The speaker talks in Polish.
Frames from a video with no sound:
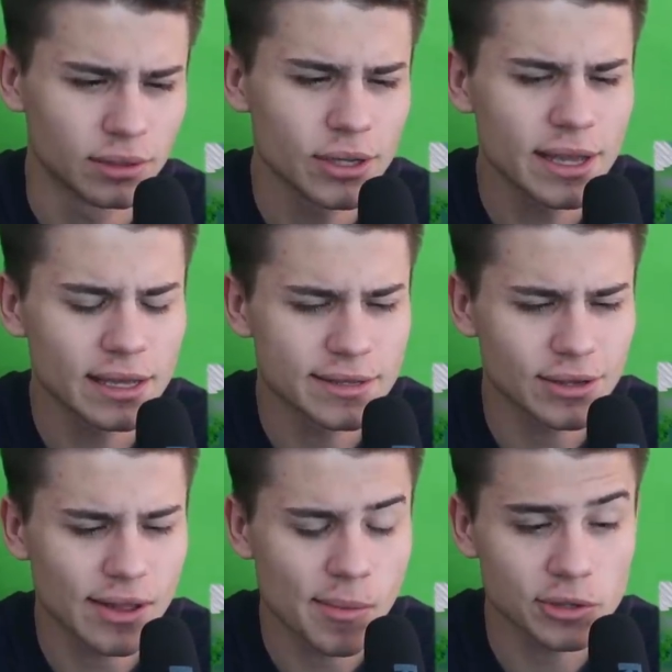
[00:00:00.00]
no nie jest
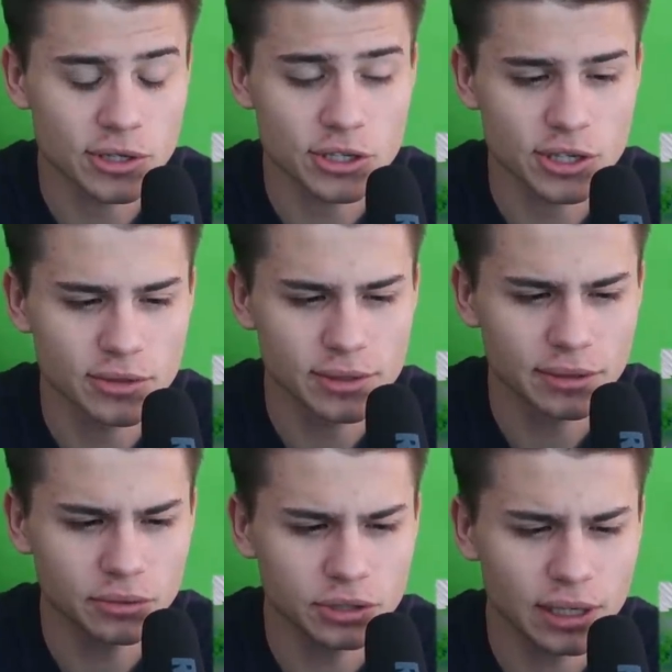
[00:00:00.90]
ona może
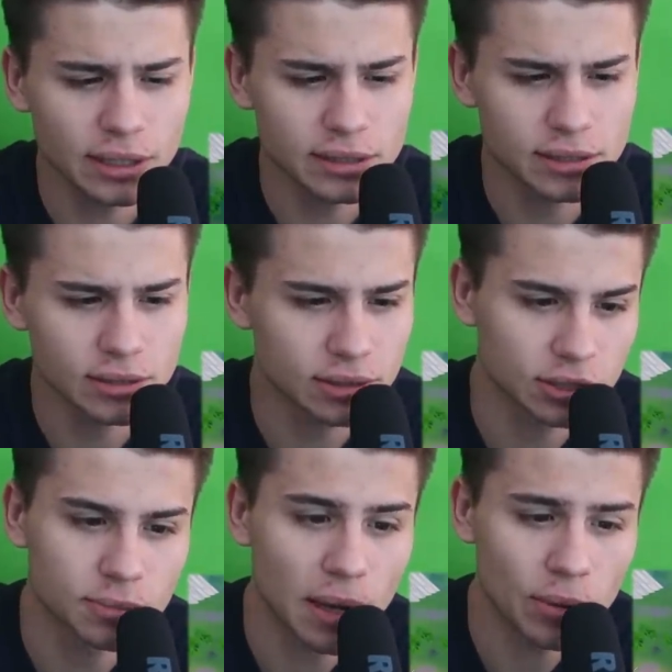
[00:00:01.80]
szczególnie duża, jest
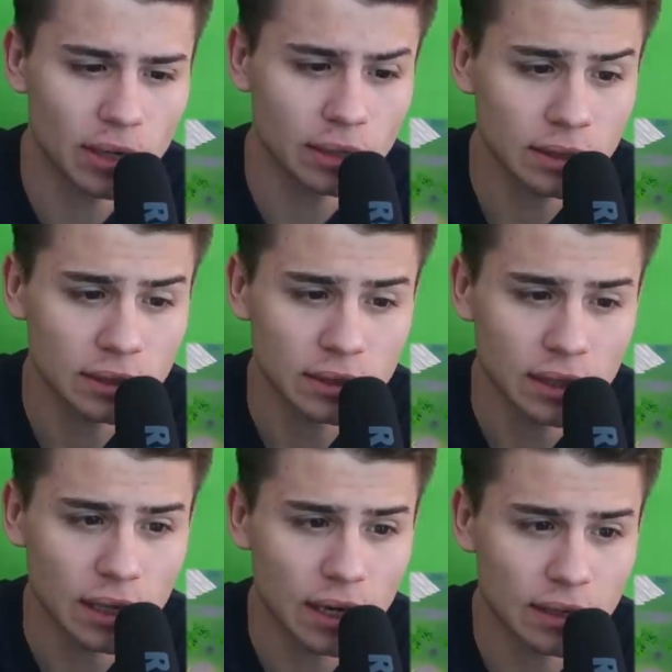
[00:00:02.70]
dosyć mała,
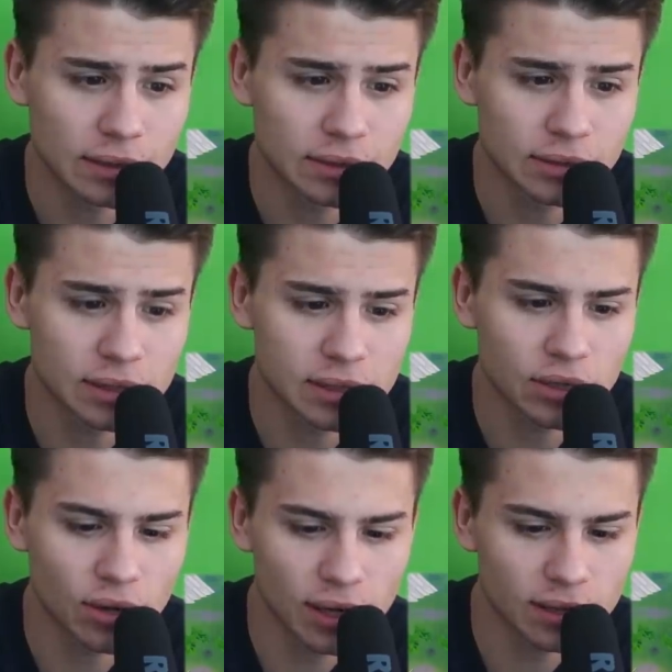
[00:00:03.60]
ale to jest
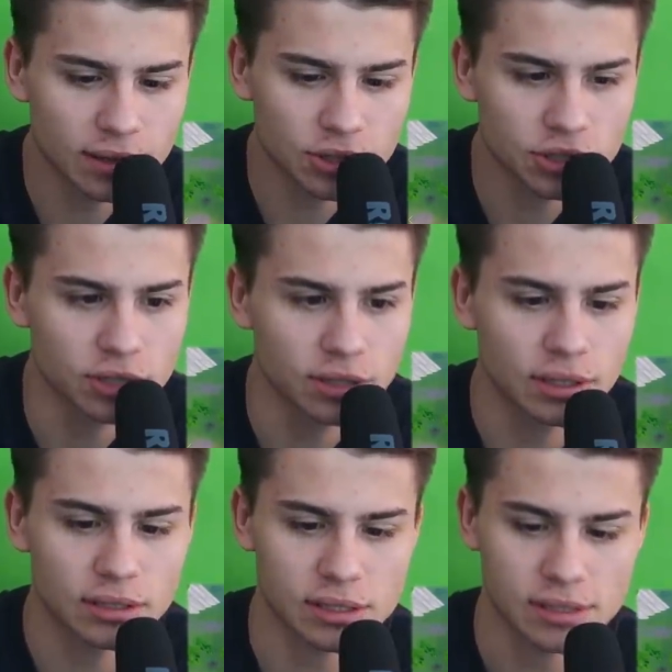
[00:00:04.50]
kolejna
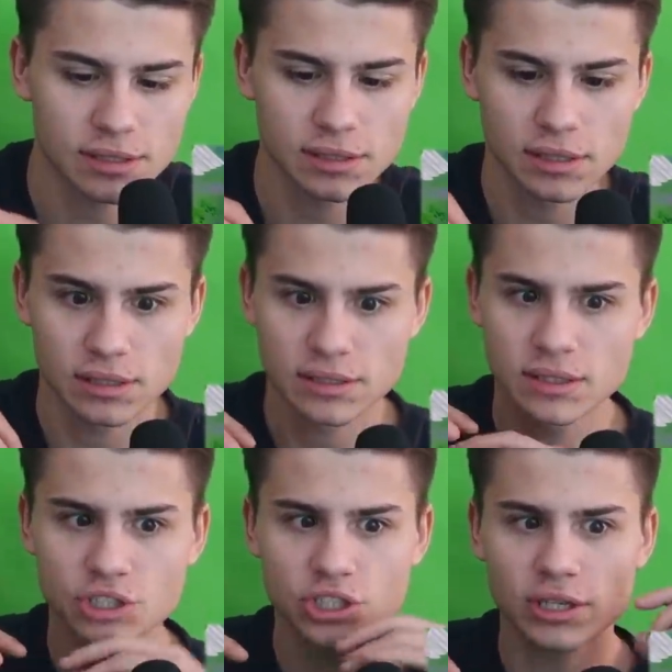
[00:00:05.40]
szczelina z, z
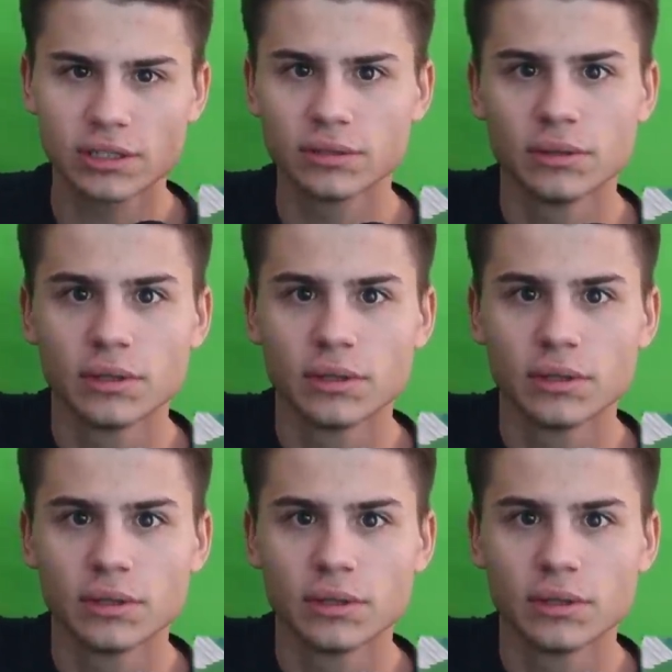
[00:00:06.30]
tych szczelin